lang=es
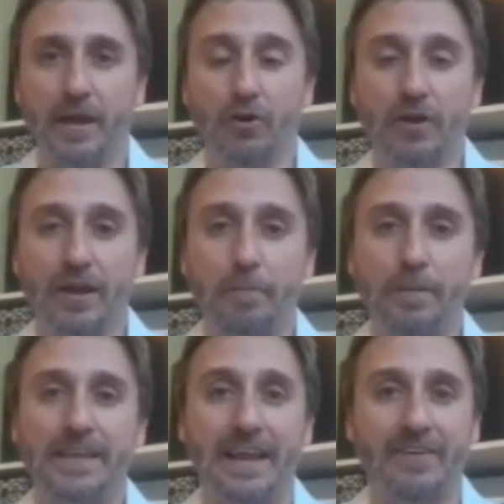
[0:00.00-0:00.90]
Lo que
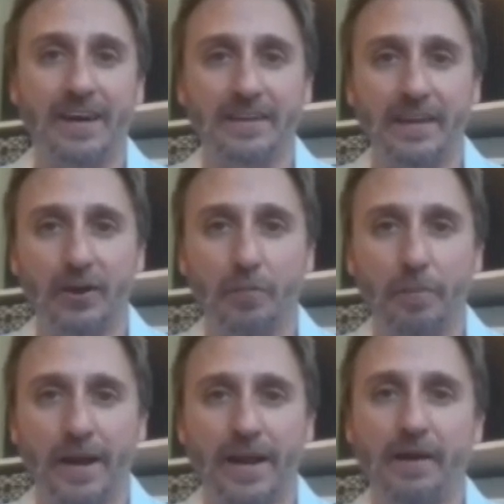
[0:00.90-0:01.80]
respecta a la bajada del río
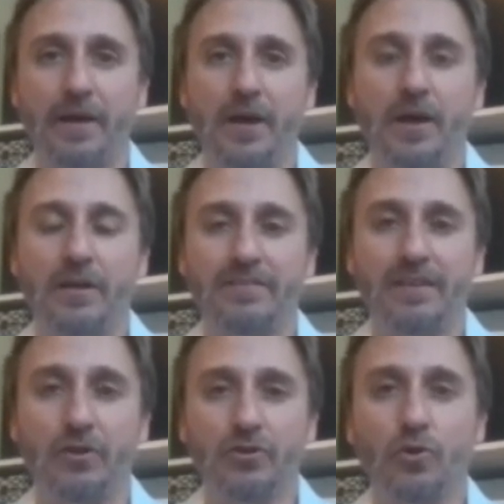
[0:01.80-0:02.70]
Paraná, se
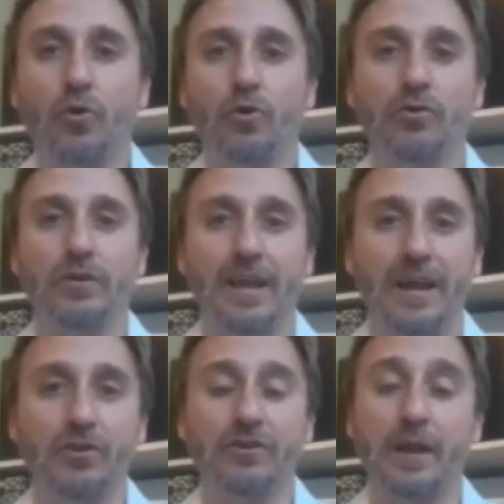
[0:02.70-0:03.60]
notó y el
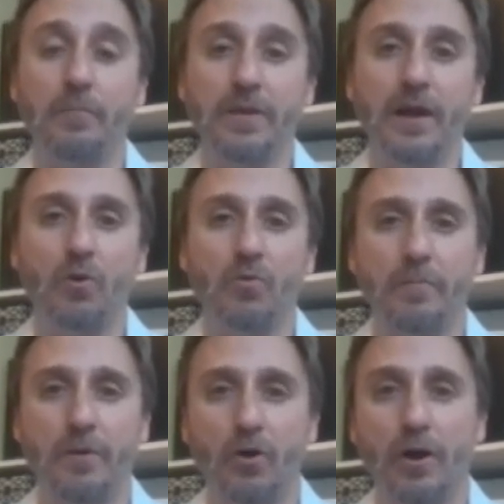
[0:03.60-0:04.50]
año termina con
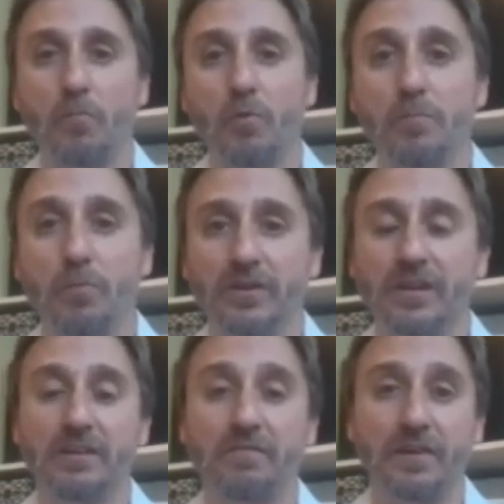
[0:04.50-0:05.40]
una mejora muy
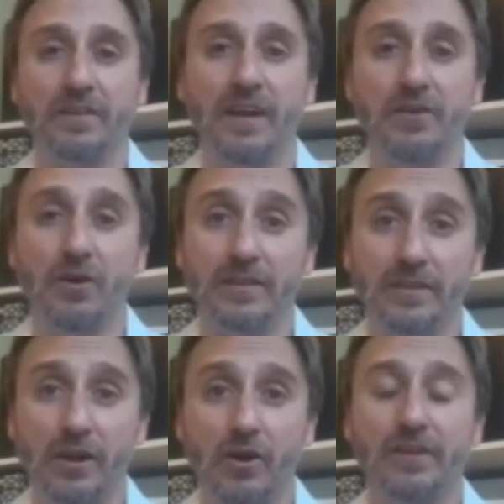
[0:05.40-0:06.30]
importante frente a años
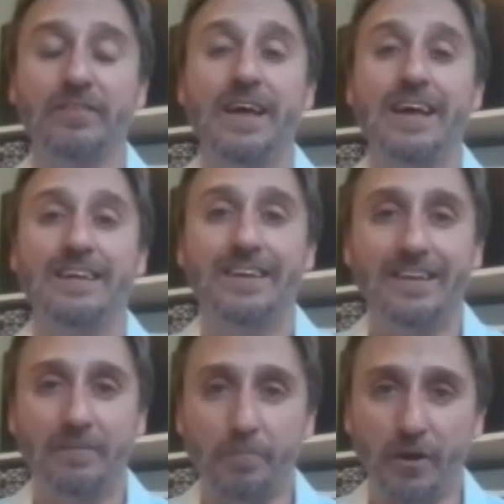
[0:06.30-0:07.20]
anteriores,
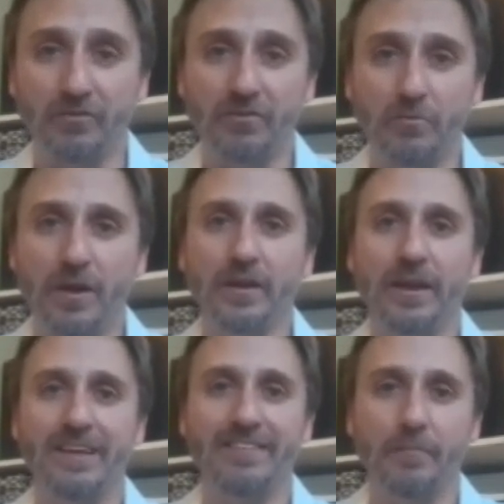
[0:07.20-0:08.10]
pero si bien
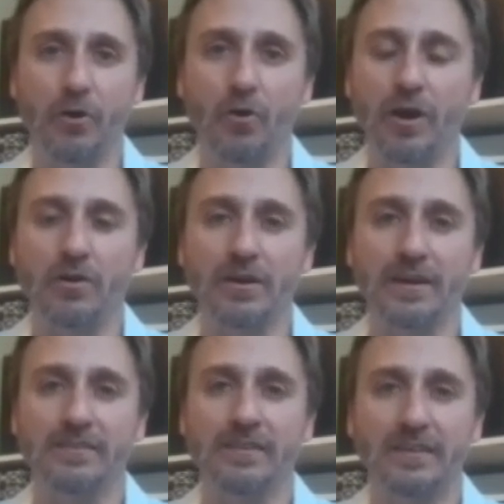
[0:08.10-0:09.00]
esa mejora no
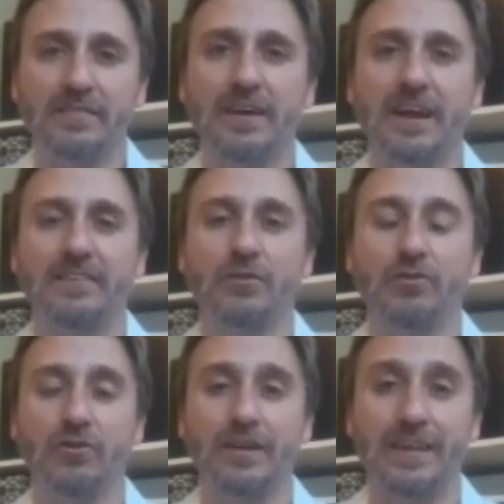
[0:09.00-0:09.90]
alcanza a decir que la
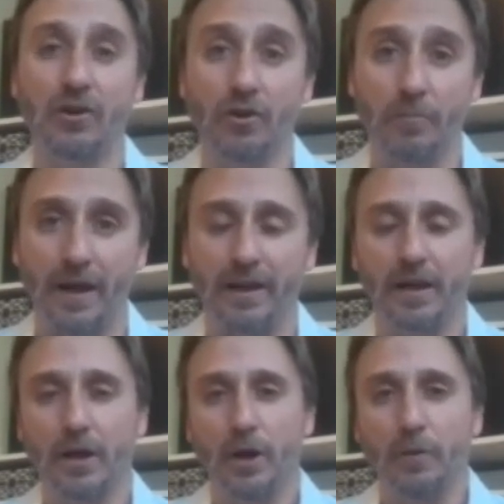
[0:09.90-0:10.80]
situación está normal.
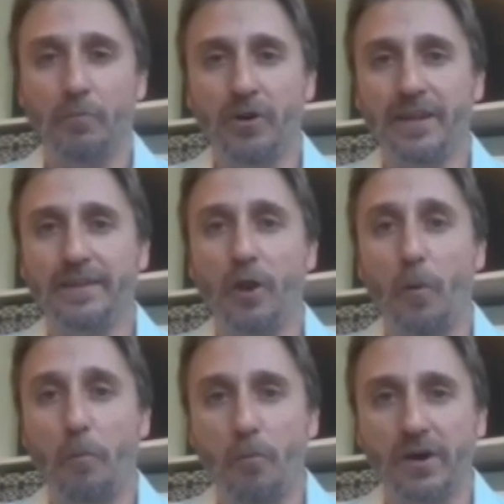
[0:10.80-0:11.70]
Por ende,
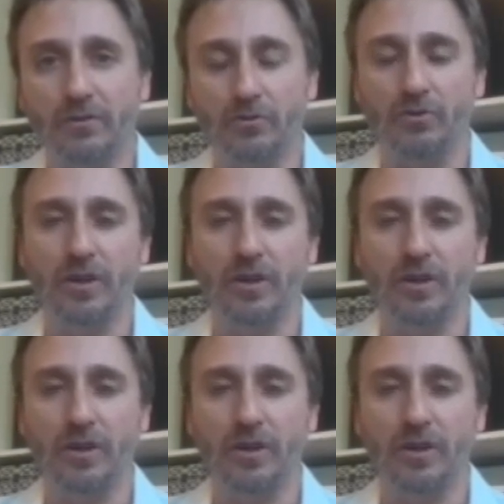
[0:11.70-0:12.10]
los puertos